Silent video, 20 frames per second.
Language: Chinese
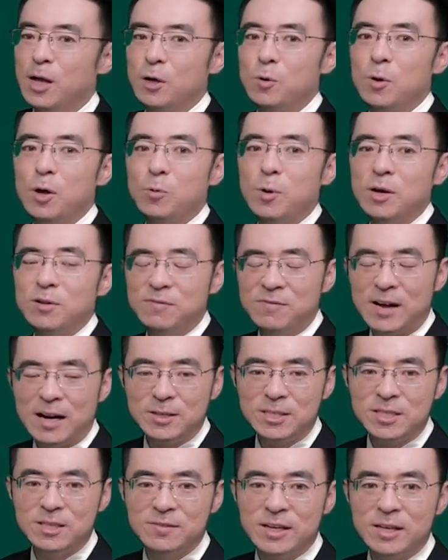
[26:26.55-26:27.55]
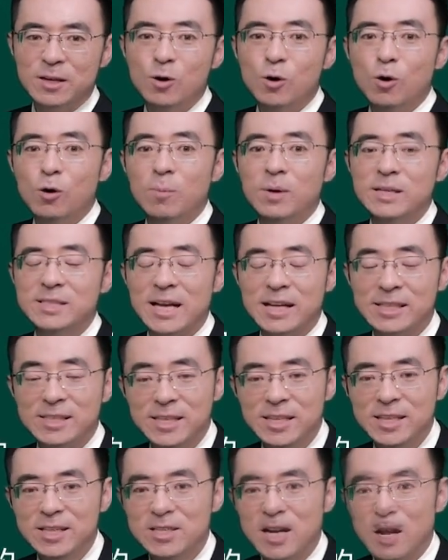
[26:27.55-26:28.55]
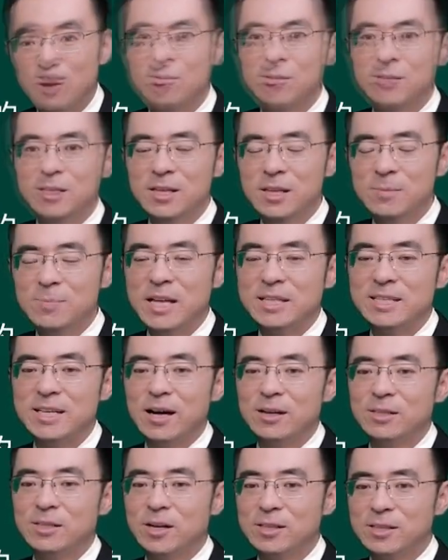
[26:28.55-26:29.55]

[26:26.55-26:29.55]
各位关于法律行为，我们在第一章会第一遍讲，